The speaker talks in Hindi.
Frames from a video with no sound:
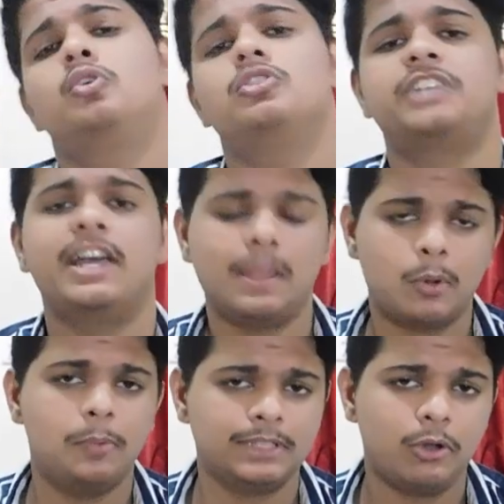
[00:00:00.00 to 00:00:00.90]
तो शायद
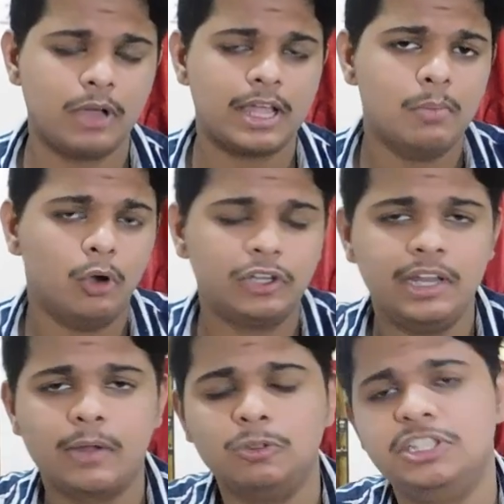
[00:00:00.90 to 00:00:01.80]
आपको पता होगा कि
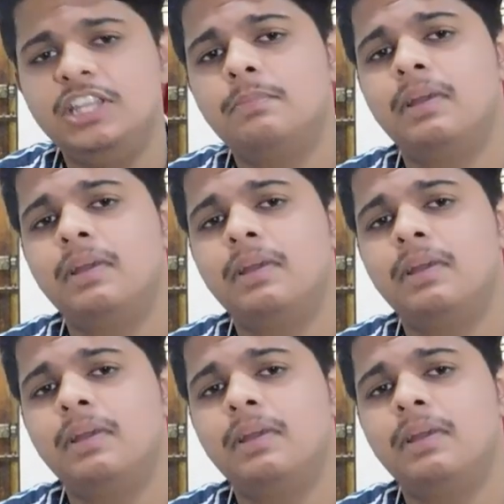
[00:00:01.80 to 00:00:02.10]
मॉडल ने कुछ ही